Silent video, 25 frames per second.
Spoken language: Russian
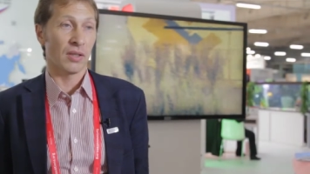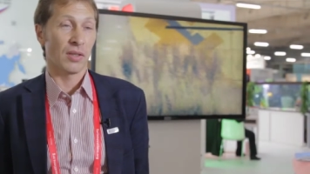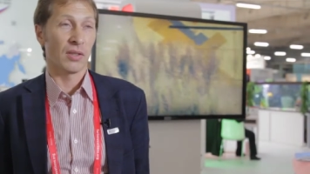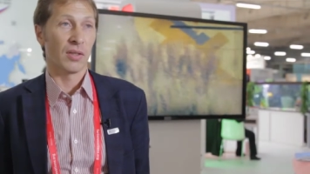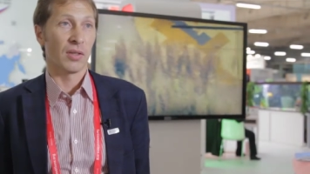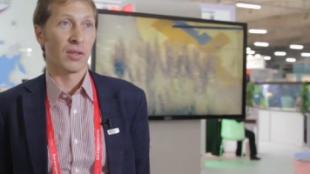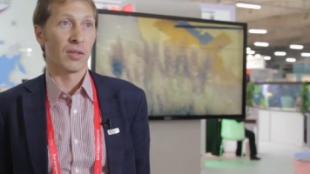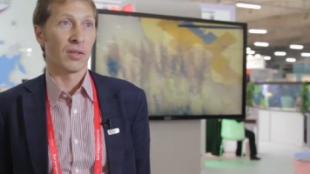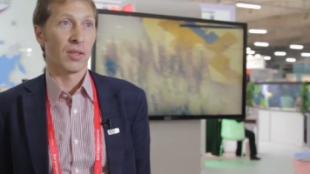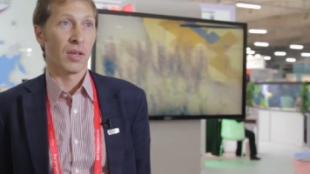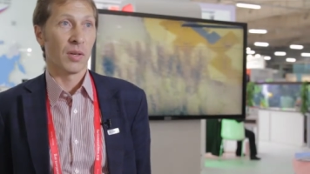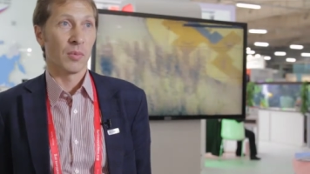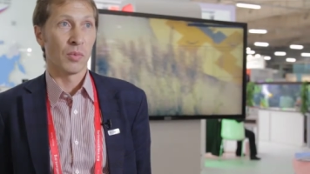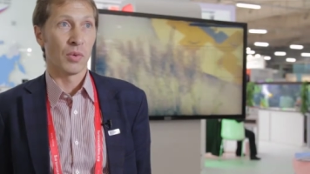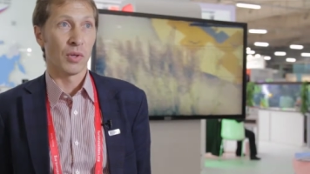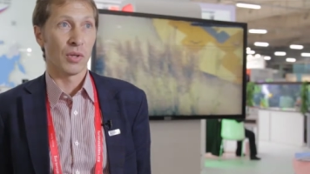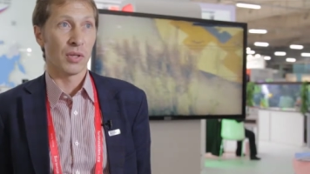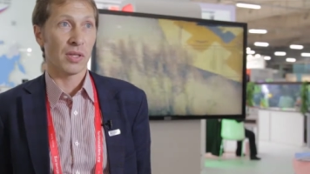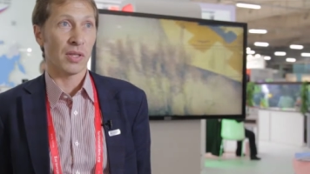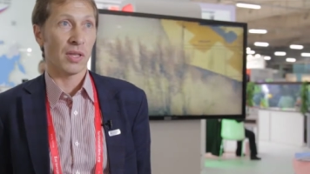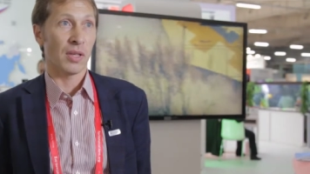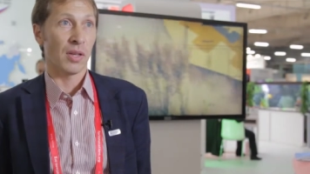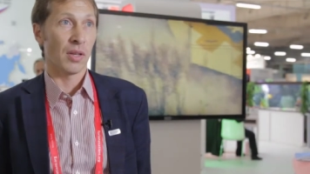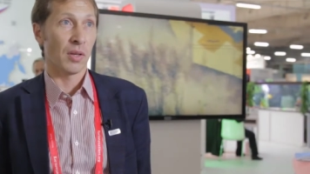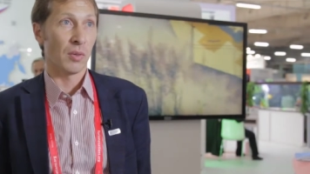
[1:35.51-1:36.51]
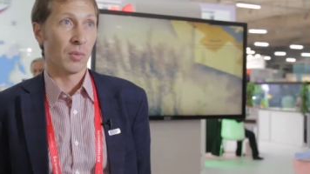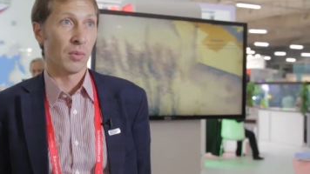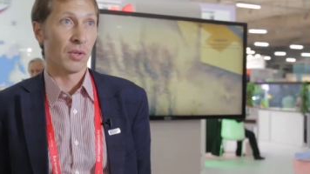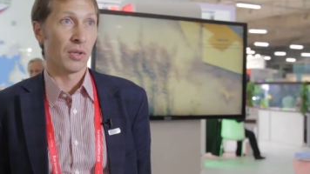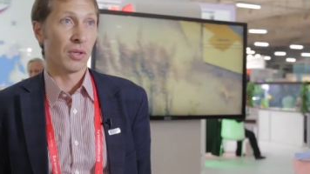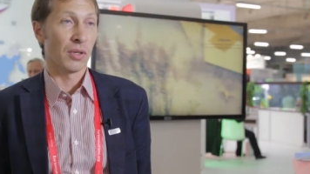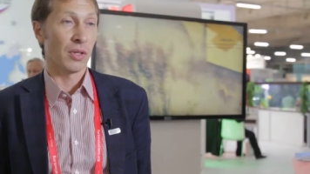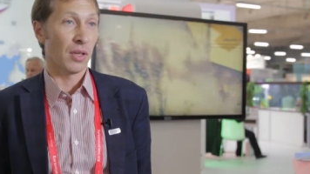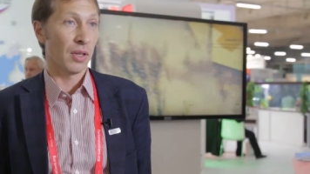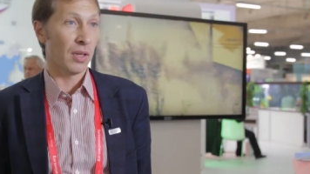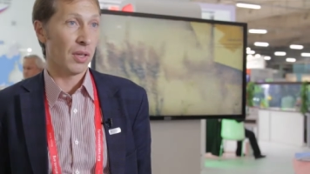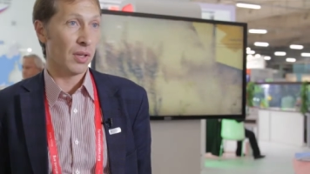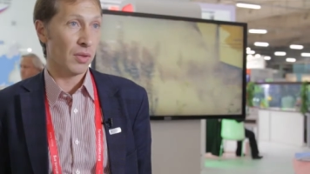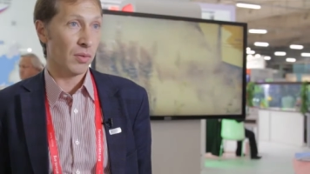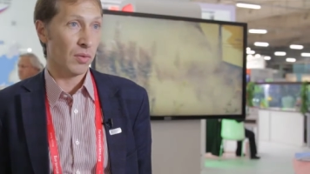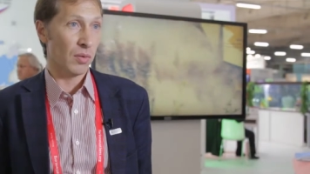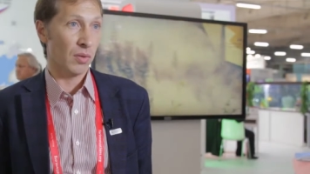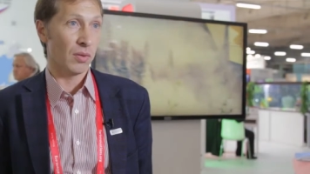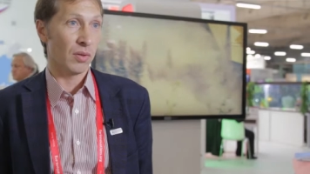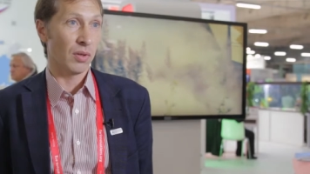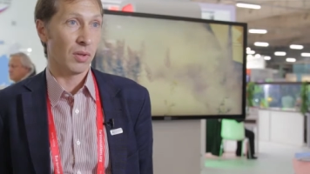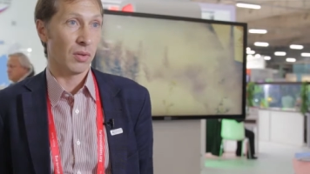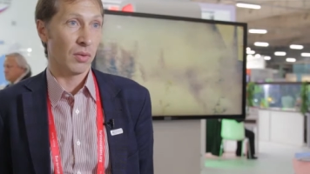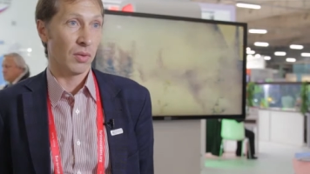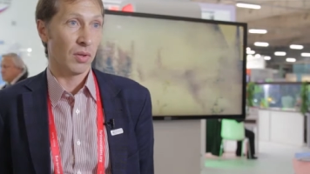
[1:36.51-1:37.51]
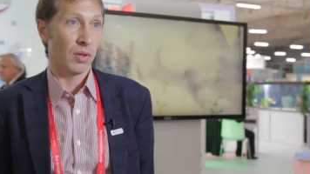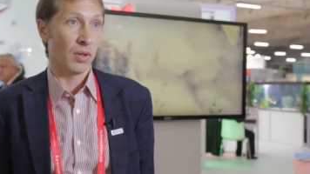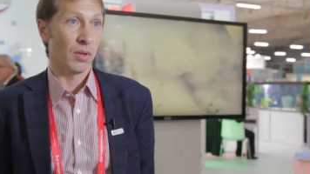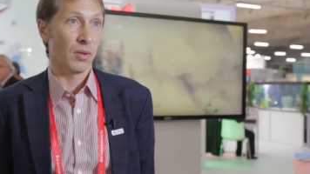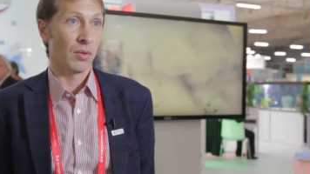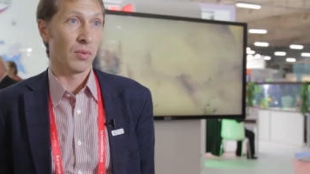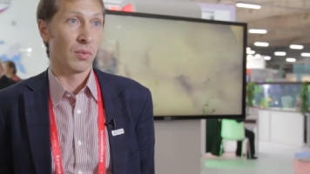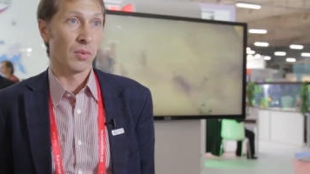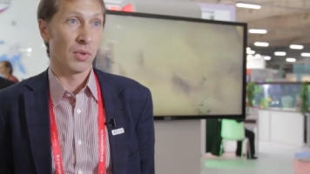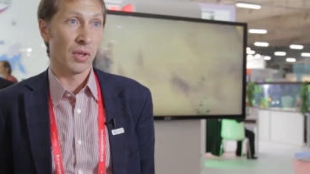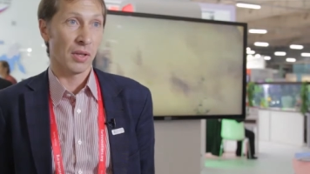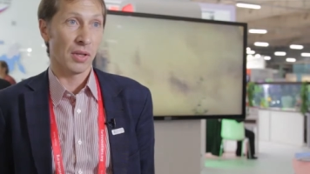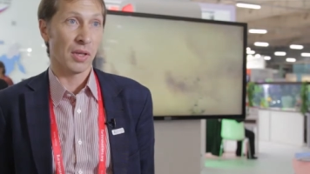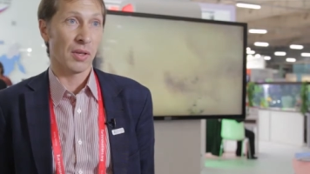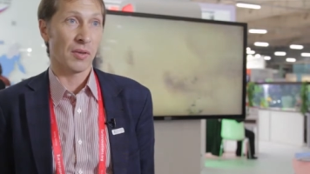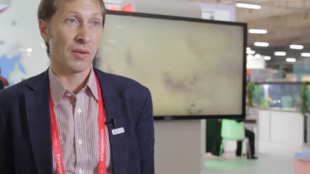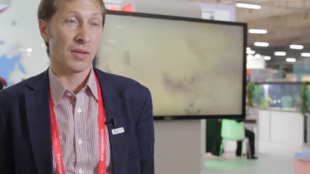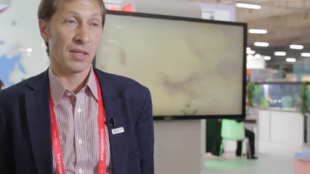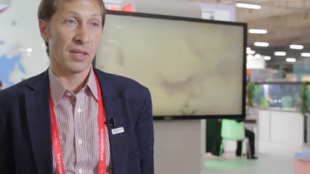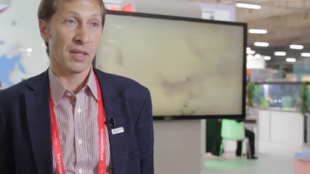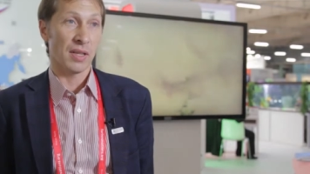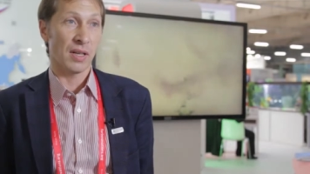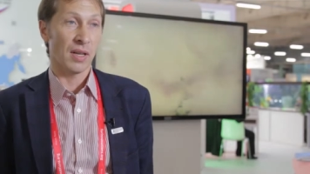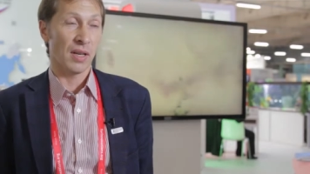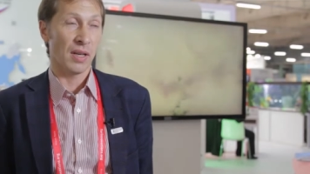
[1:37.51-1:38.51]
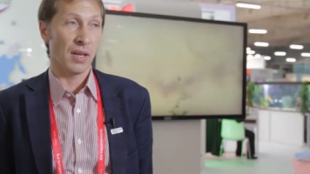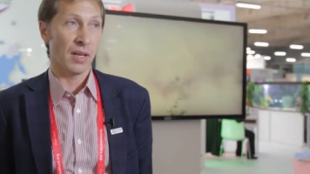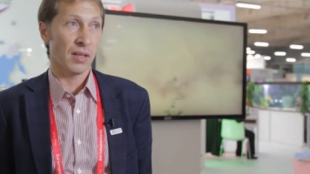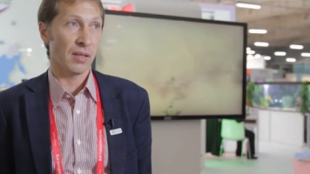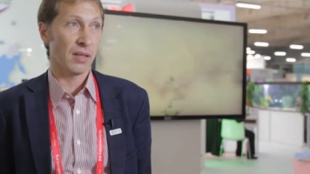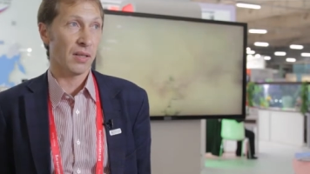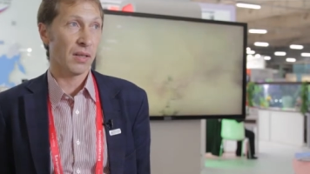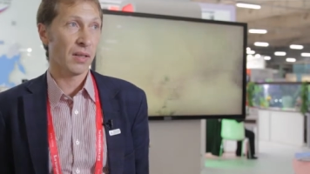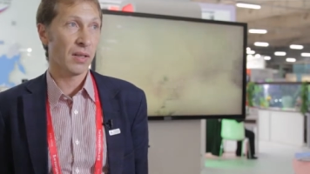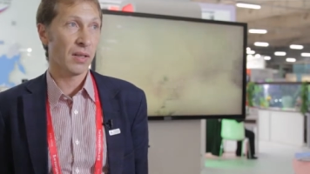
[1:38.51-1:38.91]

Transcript: и тому искреннему интересу, который у многих возникает.